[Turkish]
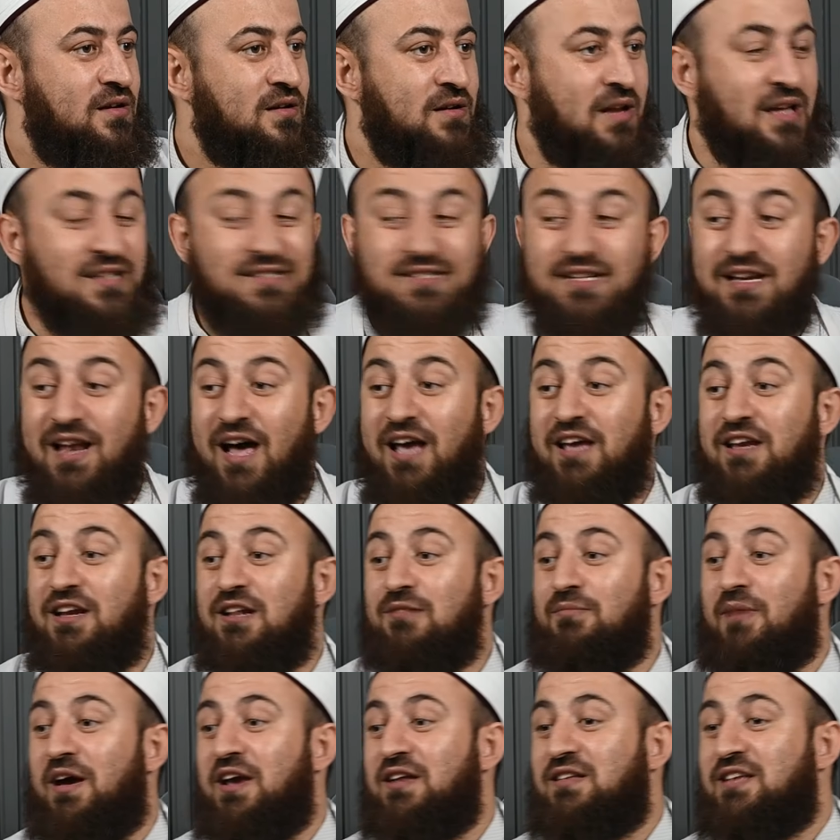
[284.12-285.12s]
nasıl
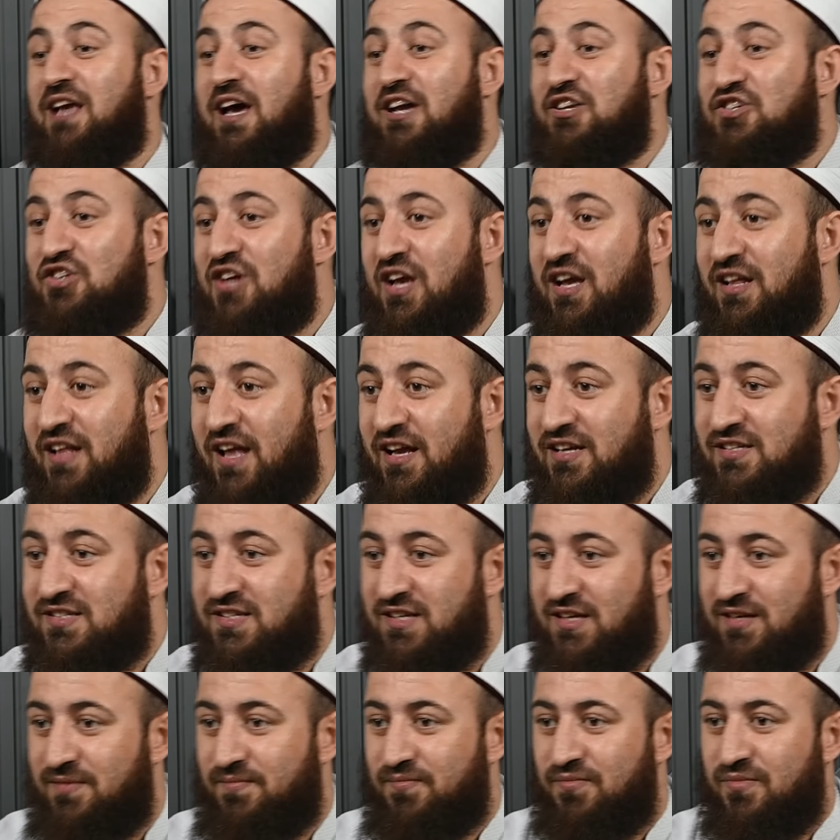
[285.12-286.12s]
ayrılmayı tercih
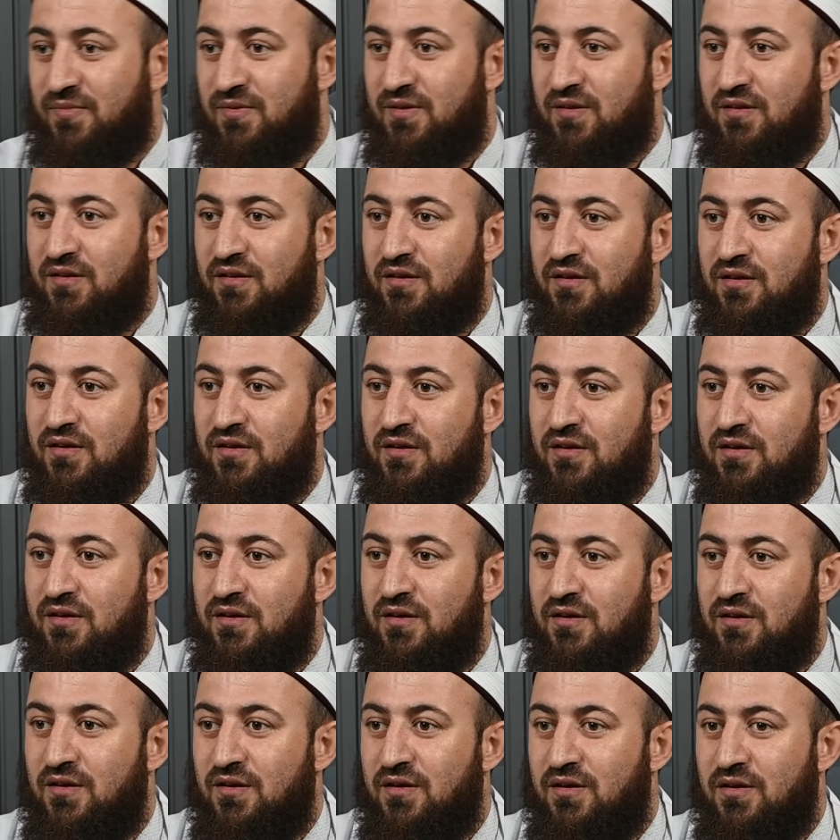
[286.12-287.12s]
edersin?
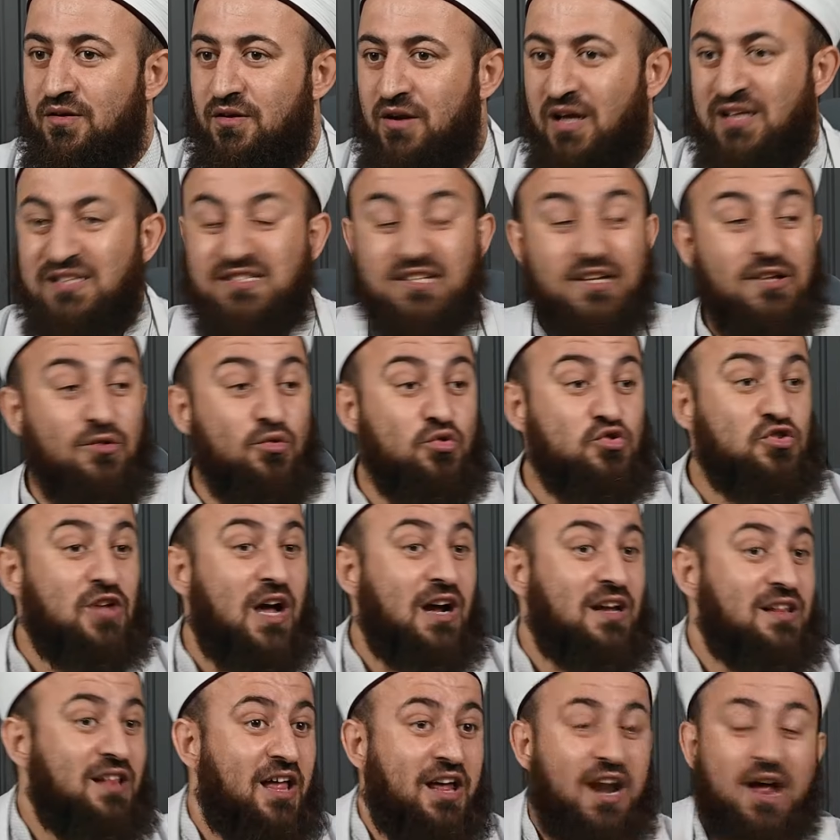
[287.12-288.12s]
Nasıl
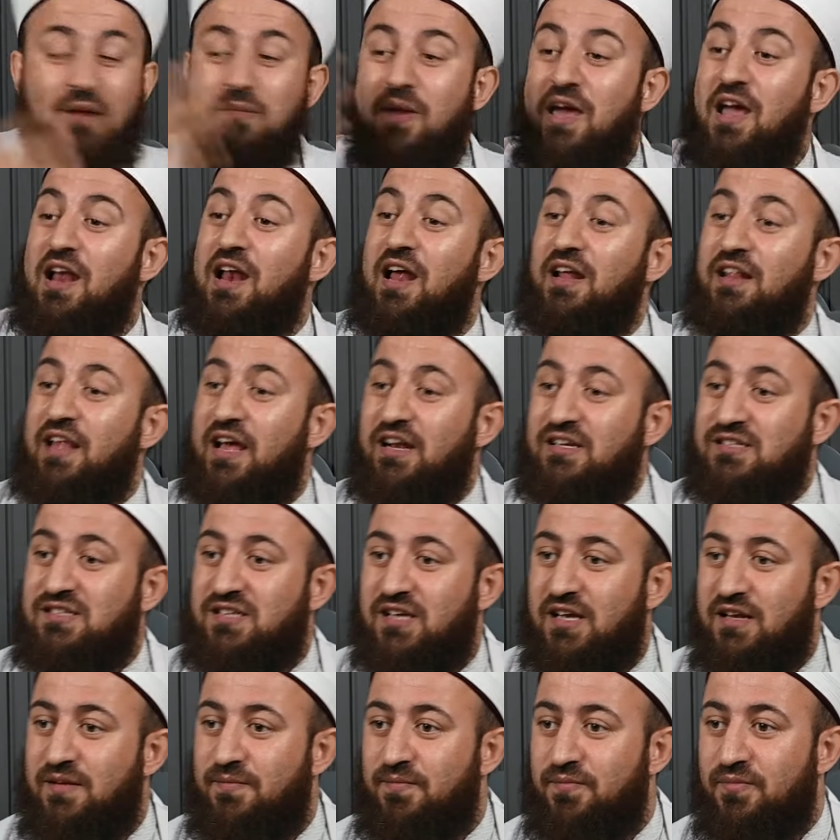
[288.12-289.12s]
uzaklara
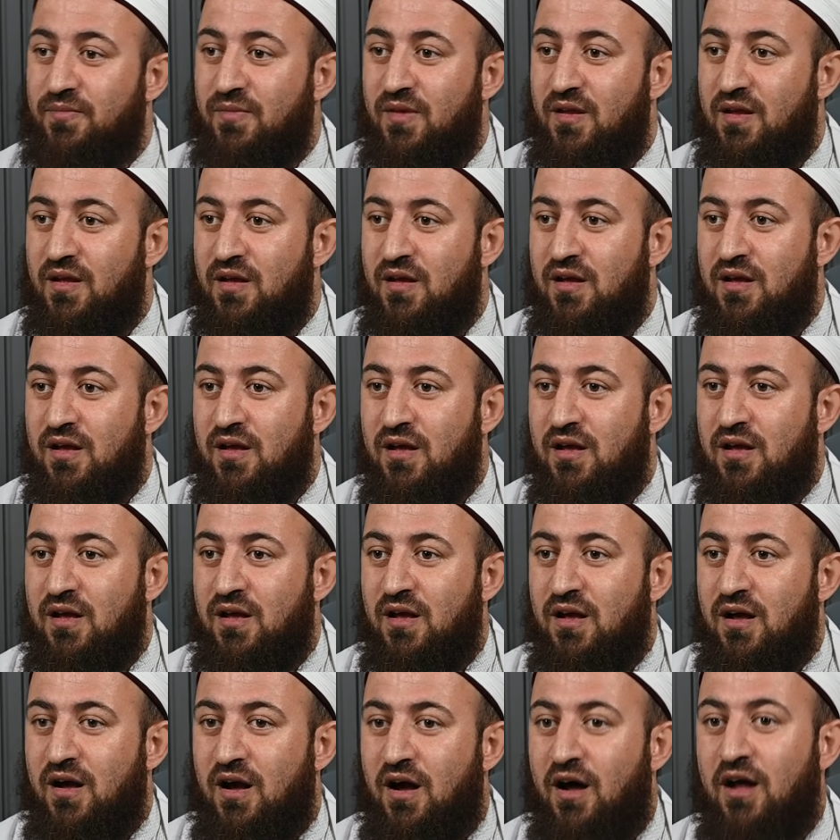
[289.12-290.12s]
meyledersin?
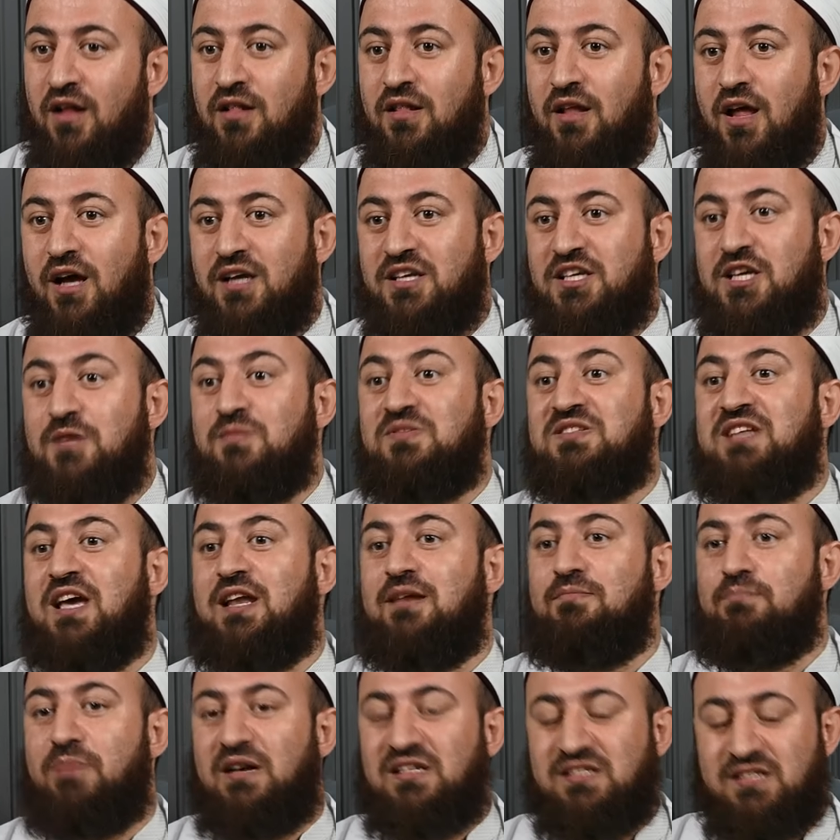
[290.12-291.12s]
Allah
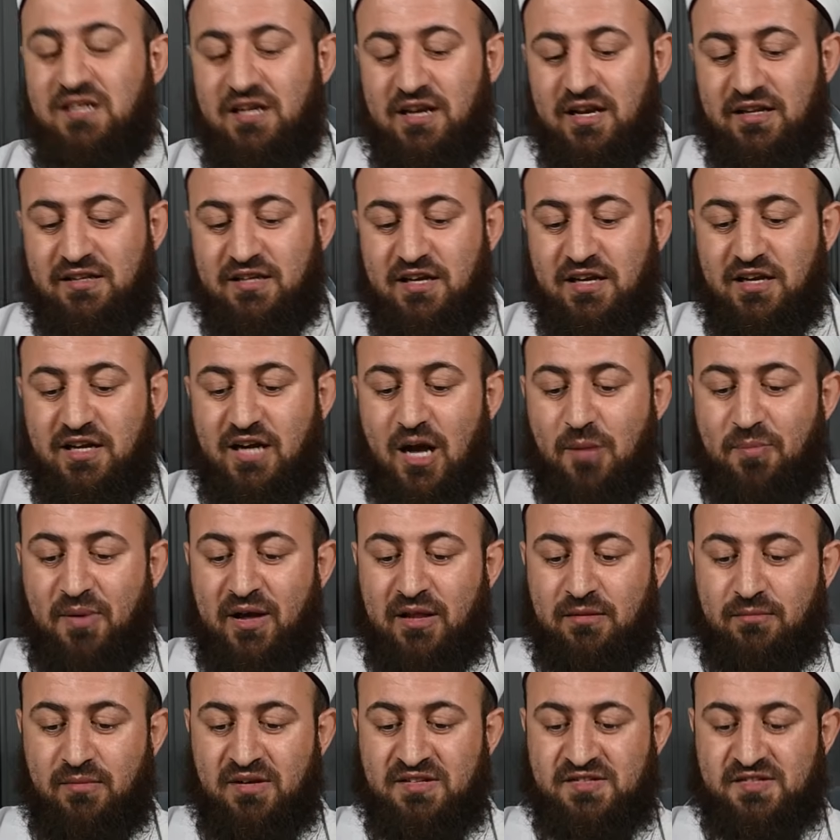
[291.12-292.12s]
kimsenin basiretini
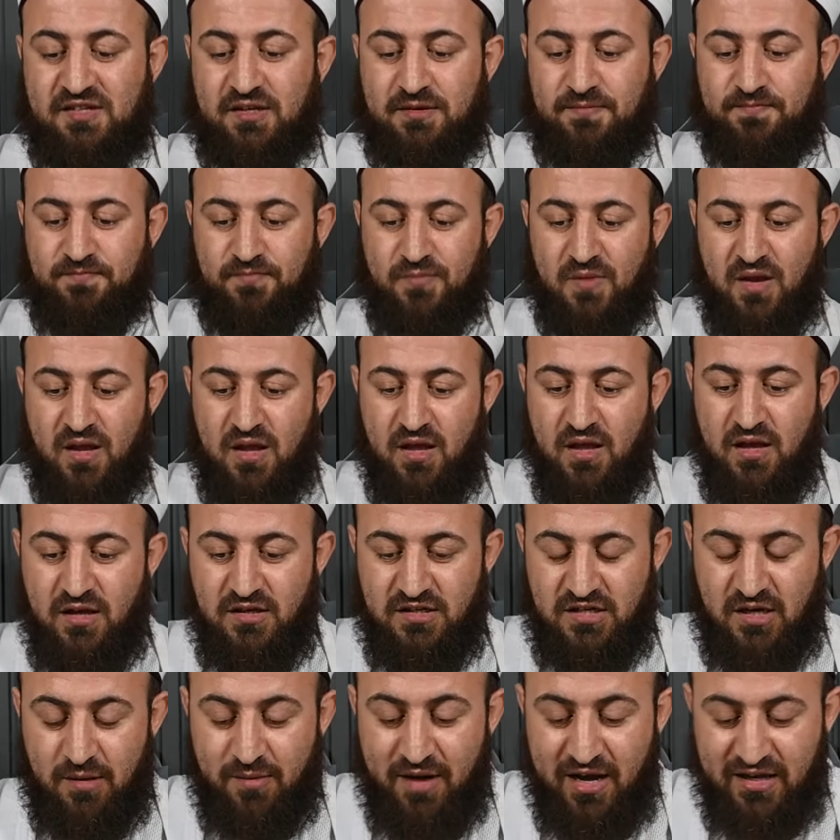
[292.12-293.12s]
kapatmasın. Amin.
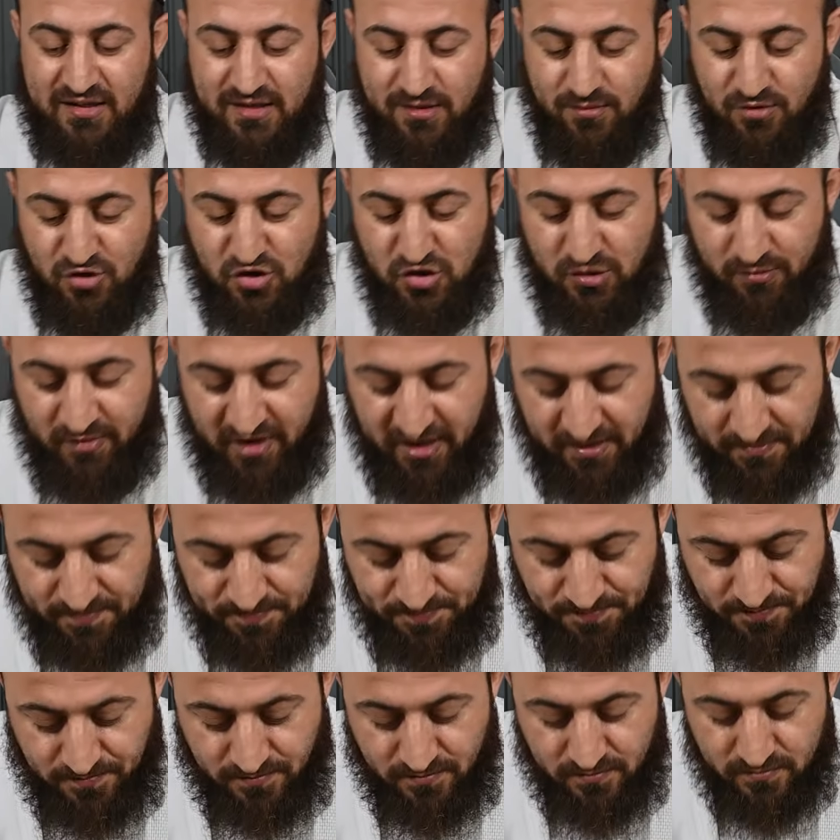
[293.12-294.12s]
Cemaati
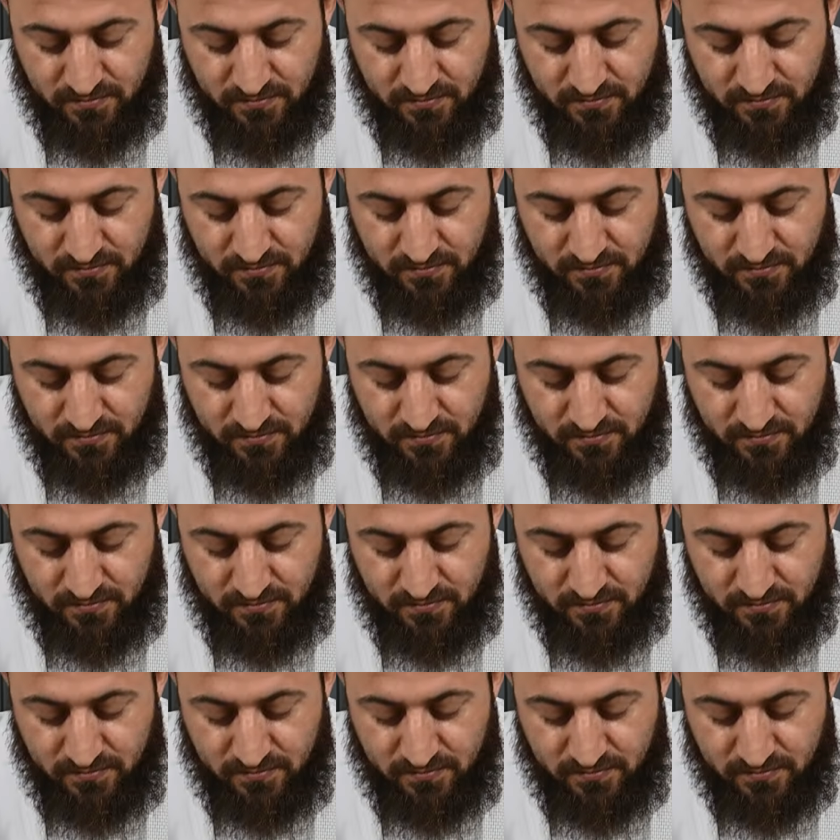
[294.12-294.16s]
Müslümin